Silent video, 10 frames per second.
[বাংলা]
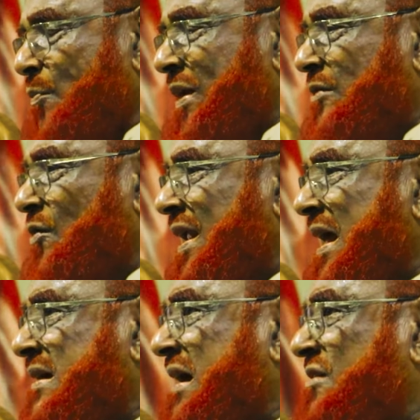নবীর
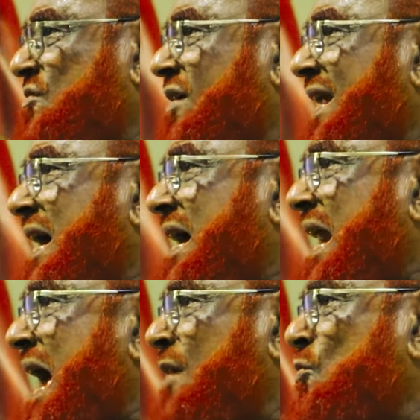দলের কাজ করে
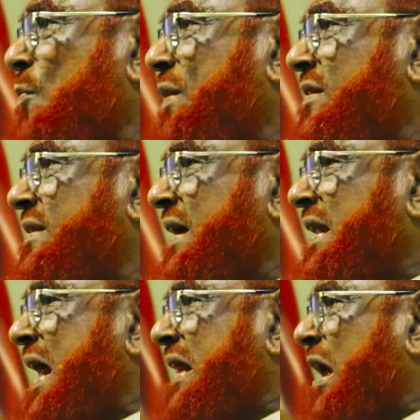কারা নবীর
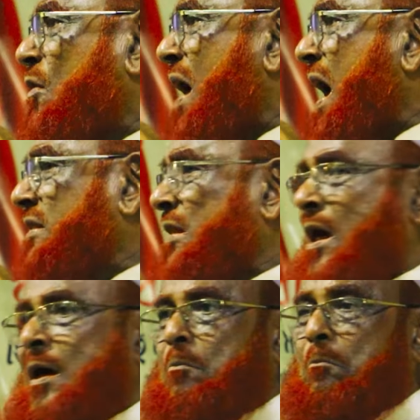দিনের দাওয়াত
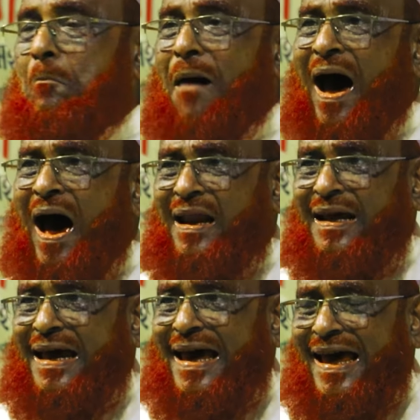
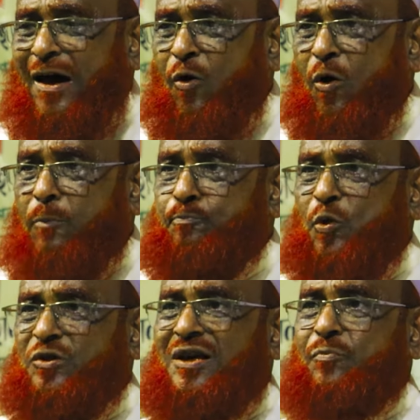মার খেয়েও
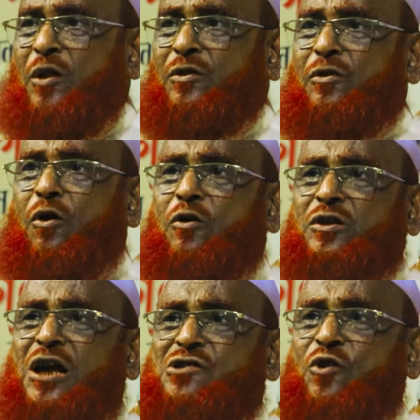
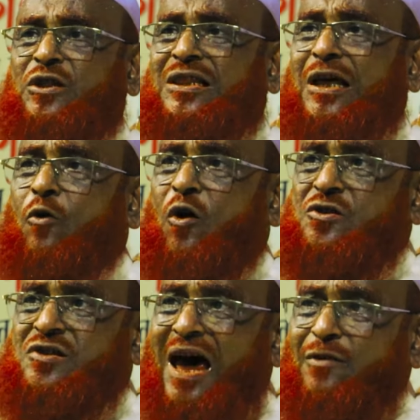প্রতিবন্ধকতা সত্ত্বেও
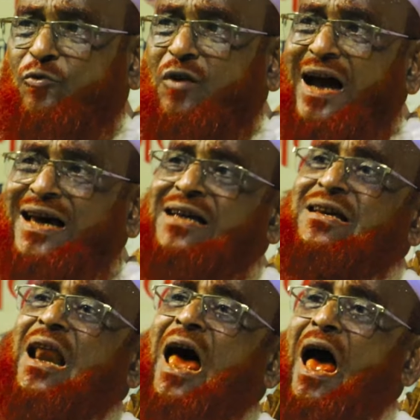চালু রাখে
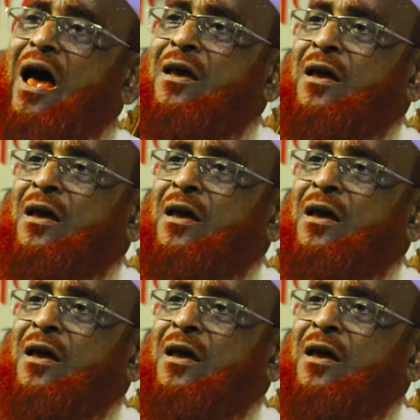যারা